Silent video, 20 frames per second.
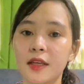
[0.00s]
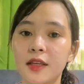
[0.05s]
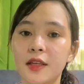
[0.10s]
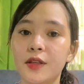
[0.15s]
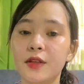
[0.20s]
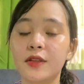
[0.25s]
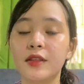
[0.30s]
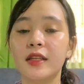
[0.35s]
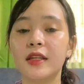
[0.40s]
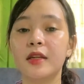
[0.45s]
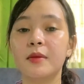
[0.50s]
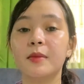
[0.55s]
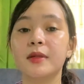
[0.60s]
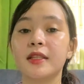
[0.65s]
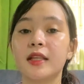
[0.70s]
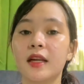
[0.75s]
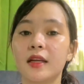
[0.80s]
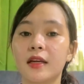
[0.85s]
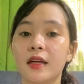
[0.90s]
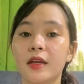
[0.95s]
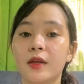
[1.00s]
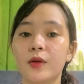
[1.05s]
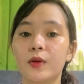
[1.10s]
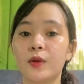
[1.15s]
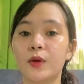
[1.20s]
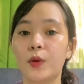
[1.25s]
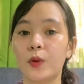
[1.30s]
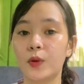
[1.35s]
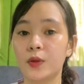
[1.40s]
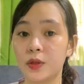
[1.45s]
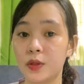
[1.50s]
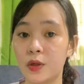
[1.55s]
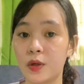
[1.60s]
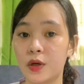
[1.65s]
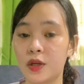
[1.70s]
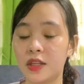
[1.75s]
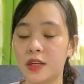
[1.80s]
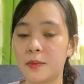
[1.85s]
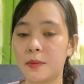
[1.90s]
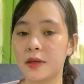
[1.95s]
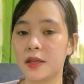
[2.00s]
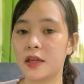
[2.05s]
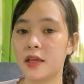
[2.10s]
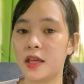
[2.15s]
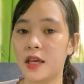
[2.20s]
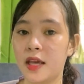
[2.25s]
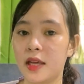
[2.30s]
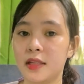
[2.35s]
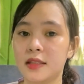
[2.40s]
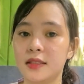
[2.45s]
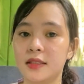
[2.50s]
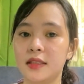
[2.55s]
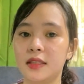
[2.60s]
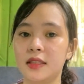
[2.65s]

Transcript: Yun din naman talaga yung goal ko na maging healthy.